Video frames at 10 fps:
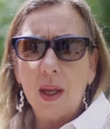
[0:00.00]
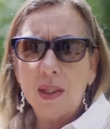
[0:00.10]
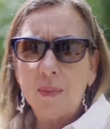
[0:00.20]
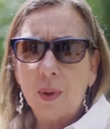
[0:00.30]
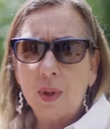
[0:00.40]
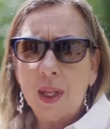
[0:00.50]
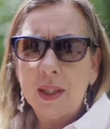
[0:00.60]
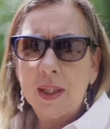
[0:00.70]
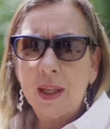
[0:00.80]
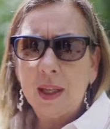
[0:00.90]
Es
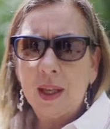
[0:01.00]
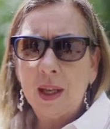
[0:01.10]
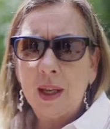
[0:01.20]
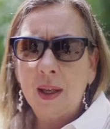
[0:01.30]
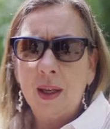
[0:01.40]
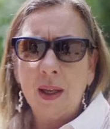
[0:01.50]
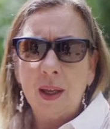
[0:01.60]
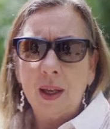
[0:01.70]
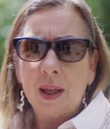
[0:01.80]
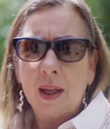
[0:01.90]
importante que,
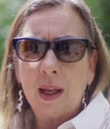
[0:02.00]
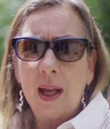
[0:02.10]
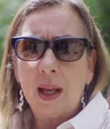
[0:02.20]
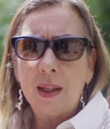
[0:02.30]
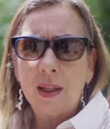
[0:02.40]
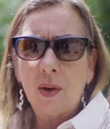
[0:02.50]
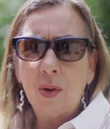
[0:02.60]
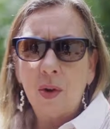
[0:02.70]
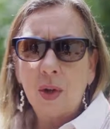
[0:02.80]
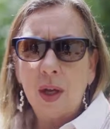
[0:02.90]
que la gente
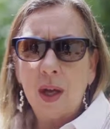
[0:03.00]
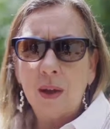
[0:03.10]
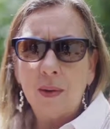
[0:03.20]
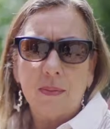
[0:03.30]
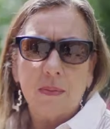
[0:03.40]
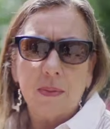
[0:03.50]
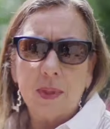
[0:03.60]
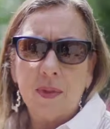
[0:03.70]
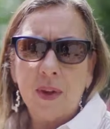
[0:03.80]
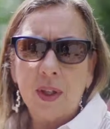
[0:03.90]
conozca
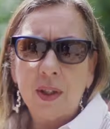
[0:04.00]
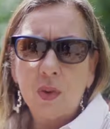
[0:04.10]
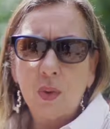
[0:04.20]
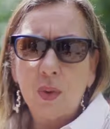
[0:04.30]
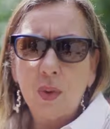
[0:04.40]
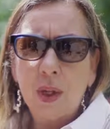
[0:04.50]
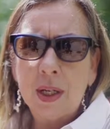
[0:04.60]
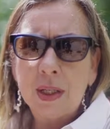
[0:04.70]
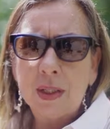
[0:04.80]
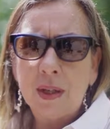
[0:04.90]
diferentes
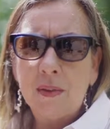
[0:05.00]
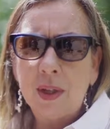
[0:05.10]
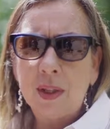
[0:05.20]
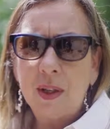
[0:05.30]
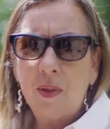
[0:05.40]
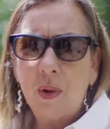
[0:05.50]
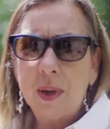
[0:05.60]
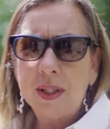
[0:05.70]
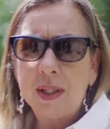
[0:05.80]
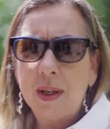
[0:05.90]
culturas, diferentes
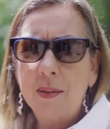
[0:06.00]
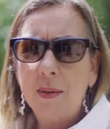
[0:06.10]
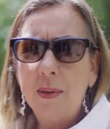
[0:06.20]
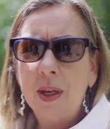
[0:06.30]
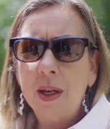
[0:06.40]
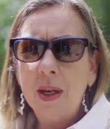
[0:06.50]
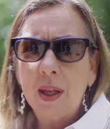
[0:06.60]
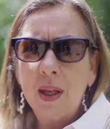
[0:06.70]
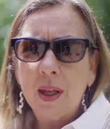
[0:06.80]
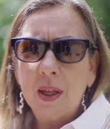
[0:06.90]
formas de vivir,
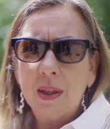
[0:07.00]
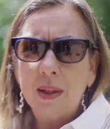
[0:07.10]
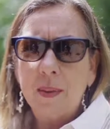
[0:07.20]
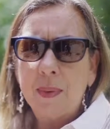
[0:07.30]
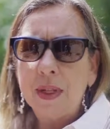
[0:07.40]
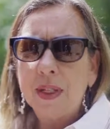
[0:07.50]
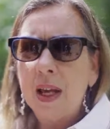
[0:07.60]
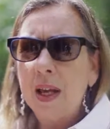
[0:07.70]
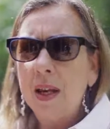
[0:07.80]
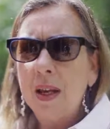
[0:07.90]
de
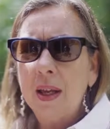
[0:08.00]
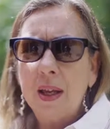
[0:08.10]
pensar